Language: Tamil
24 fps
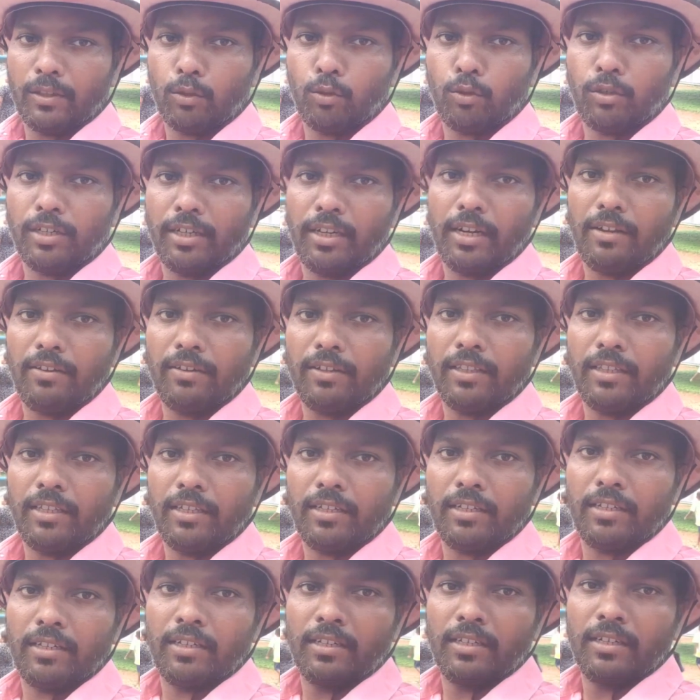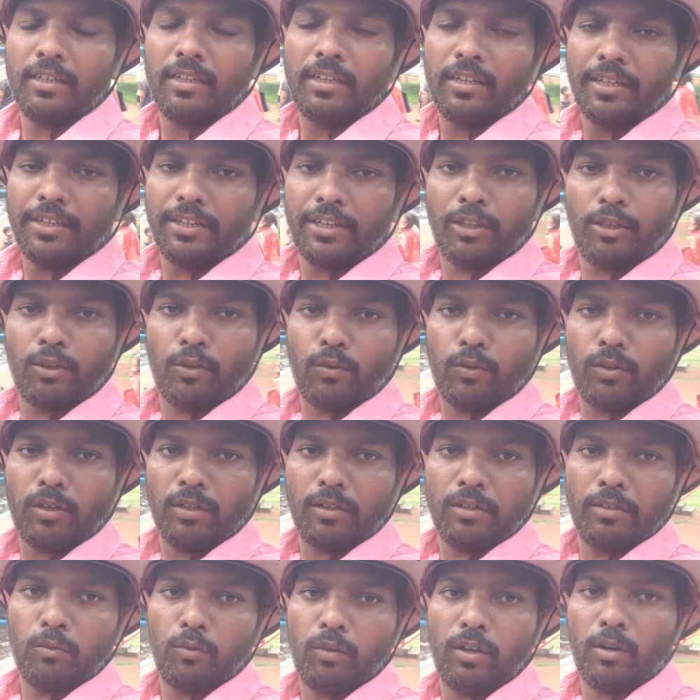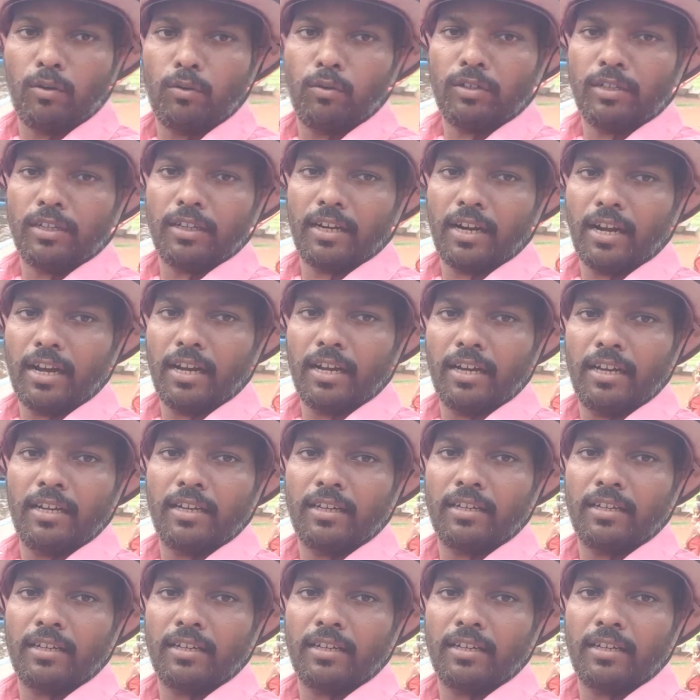தொட்டியில் வந்து ஏதோ ஒன்று உள்ளே விட்டுக்கிறாங்க